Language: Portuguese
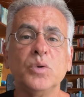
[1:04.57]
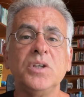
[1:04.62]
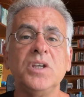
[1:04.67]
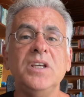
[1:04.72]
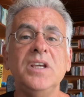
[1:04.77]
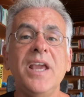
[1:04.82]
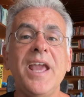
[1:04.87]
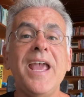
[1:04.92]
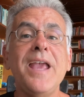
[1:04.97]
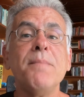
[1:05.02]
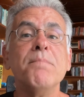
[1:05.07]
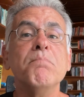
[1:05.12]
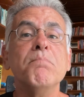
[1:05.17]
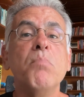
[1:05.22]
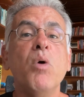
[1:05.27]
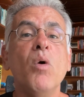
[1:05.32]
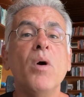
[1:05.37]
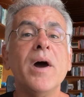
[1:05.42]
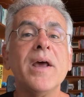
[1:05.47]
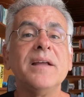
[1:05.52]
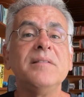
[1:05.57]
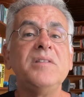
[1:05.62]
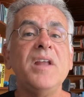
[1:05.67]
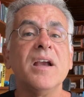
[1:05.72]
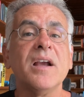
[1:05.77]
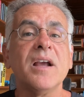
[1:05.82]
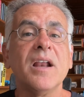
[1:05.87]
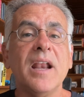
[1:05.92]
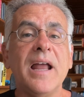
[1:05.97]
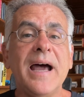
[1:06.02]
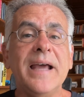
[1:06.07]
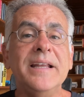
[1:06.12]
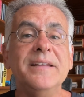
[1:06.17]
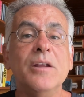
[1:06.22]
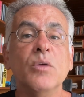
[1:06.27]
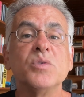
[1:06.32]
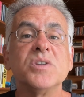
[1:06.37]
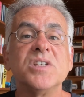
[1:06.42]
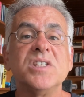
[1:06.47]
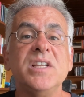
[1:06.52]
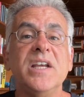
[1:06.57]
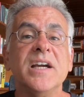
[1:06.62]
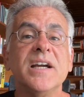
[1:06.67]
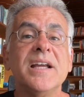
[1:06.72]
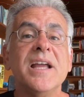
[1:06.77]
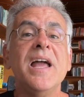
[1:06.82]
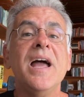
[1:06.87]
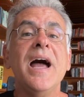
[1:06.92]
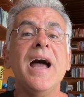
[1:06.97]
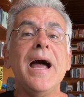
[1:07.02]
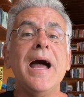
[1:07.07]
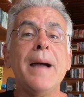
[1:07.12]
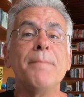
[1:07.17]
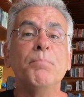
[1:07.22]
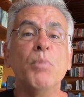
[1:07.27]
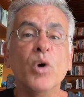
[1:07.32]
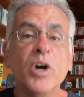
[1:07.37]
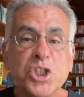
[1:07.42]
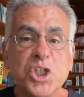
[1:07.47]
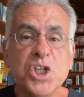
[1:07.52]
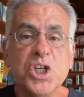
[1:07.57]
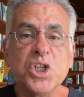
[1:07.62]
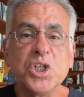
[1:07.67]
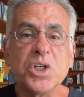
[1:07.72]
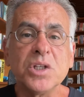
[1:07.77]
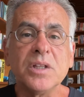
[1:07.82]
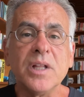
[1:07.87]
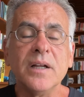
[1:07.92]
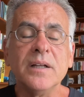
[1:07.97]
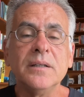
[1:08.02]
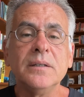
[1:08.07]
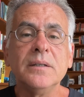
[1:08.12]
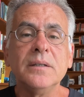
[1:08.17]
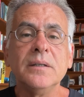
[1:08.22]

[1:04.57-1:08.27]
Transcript: que, embora declare não ser abortista,